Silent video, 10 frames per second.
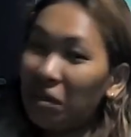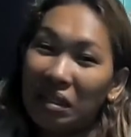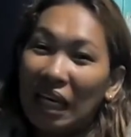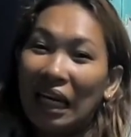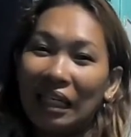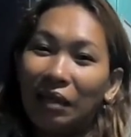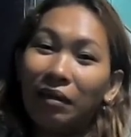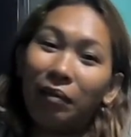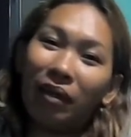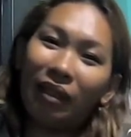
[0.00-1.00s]
Minsan lang na
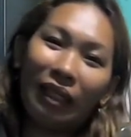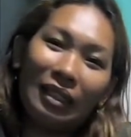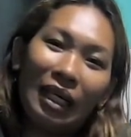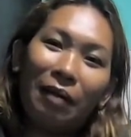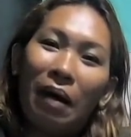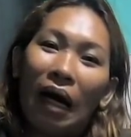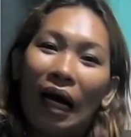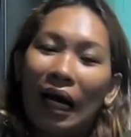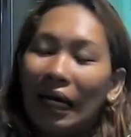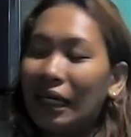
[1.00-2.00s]
naman din sila
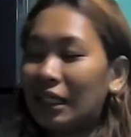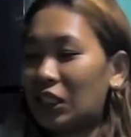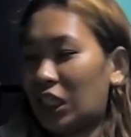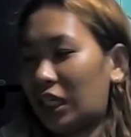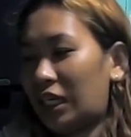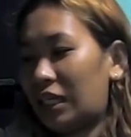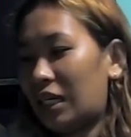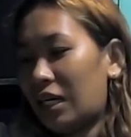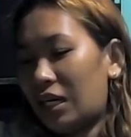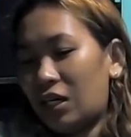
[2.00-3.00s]
makakain ng chicken.
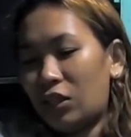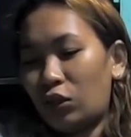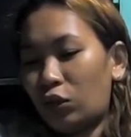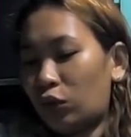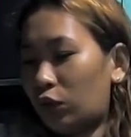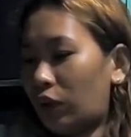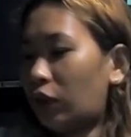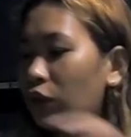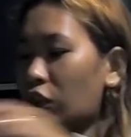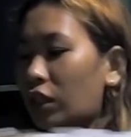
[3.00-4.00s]
So,
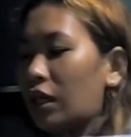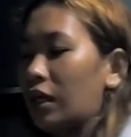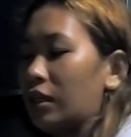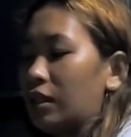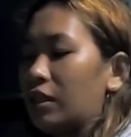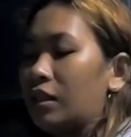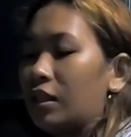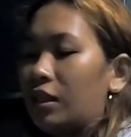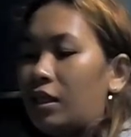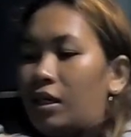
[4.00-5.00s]
ito siya guys.
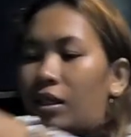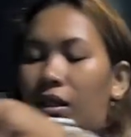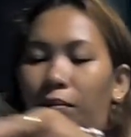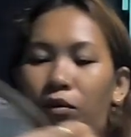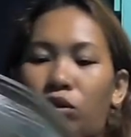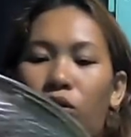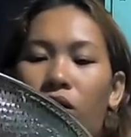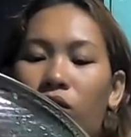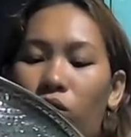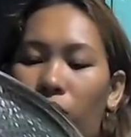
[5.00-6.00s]
Tapos ko na
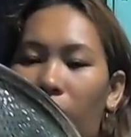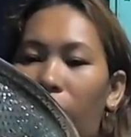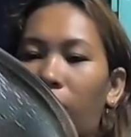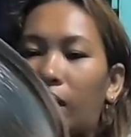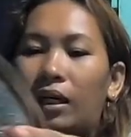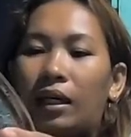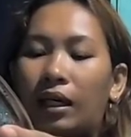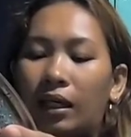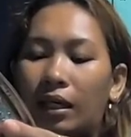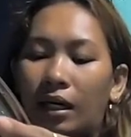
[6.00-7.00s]
itong ano yun
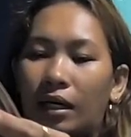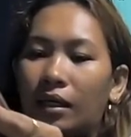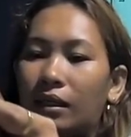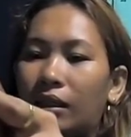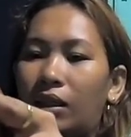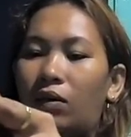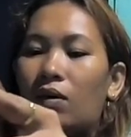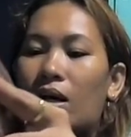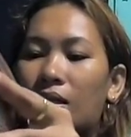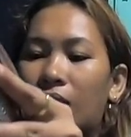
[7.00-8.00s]
kanina.
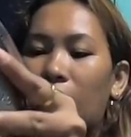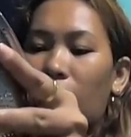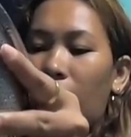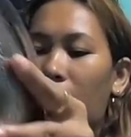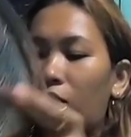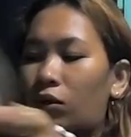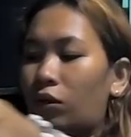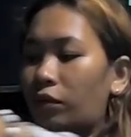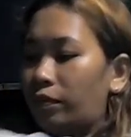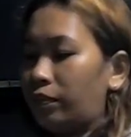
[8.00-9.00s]
Hinugasan ko na to
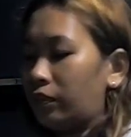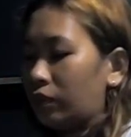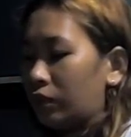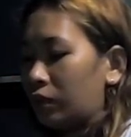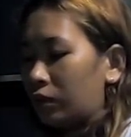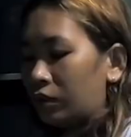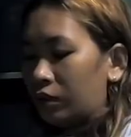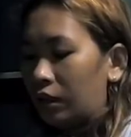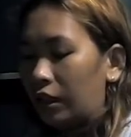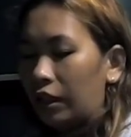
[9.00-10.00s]

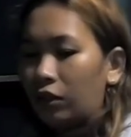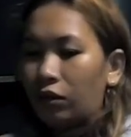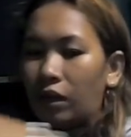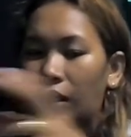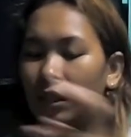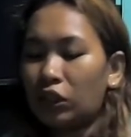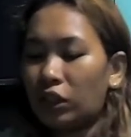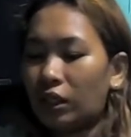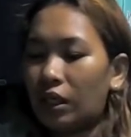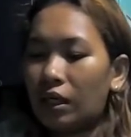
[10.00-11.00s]
Lagyan ko na lang siya
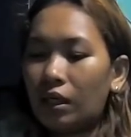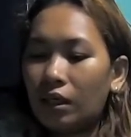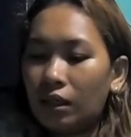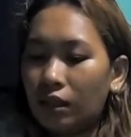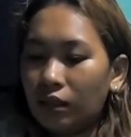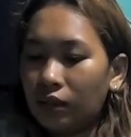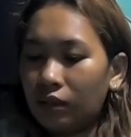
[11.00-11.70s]
ng